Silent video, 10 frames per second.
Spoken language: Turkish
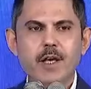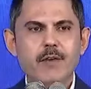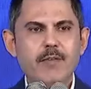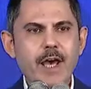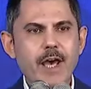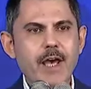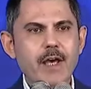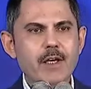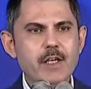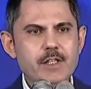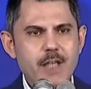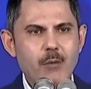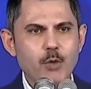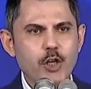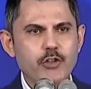ve
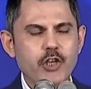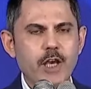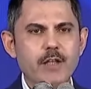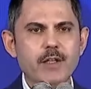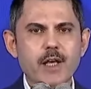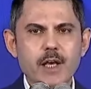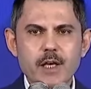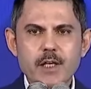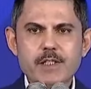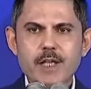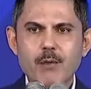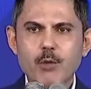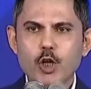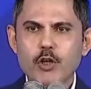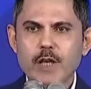İstanbul için
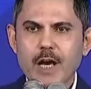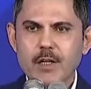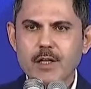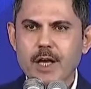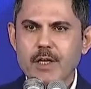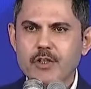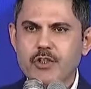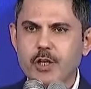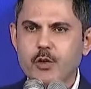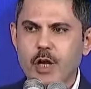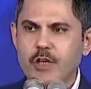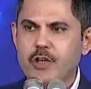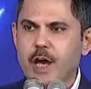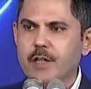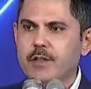İstanbul'un yarınları için
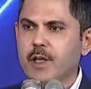uğraşan